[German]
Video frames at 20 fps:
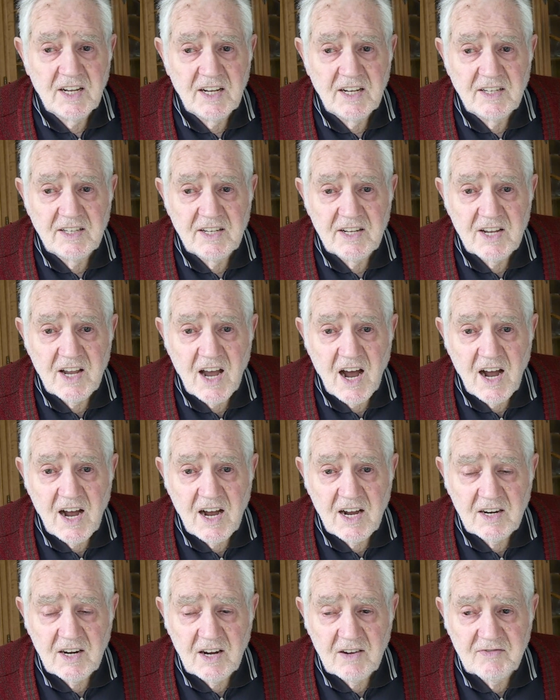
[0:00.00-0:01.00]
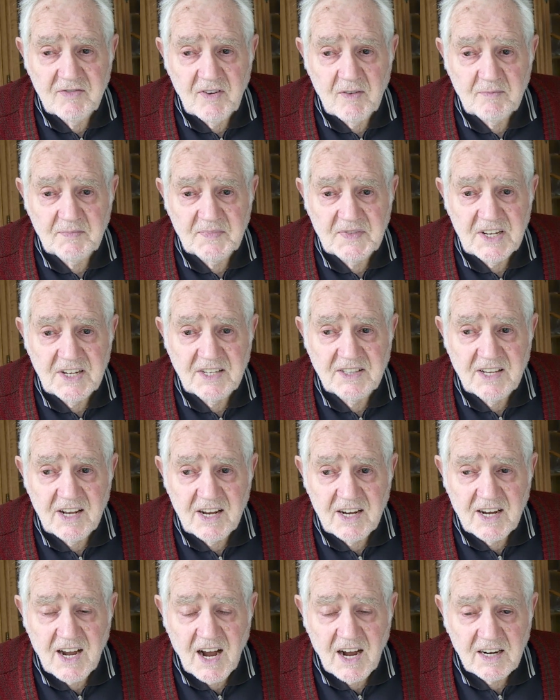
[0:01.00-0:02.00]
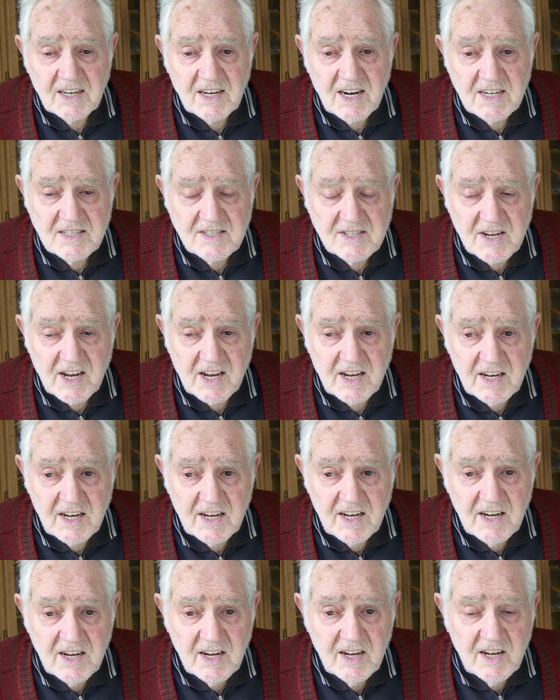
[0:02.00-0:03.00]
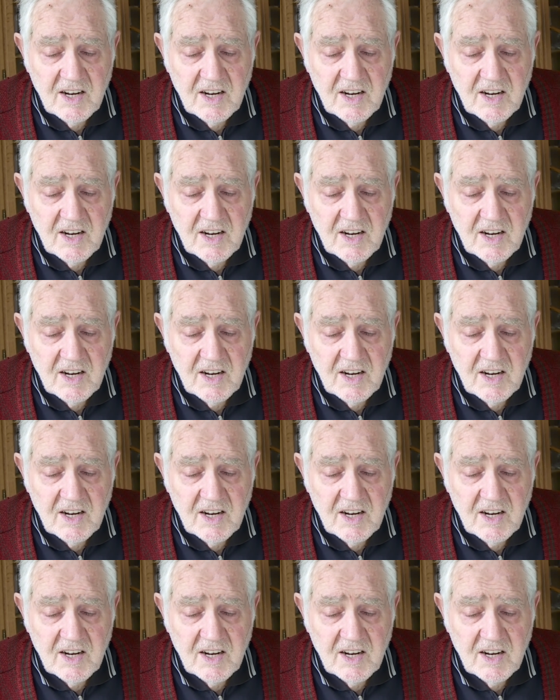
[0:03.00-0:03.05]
Indianer vom Titicacasee.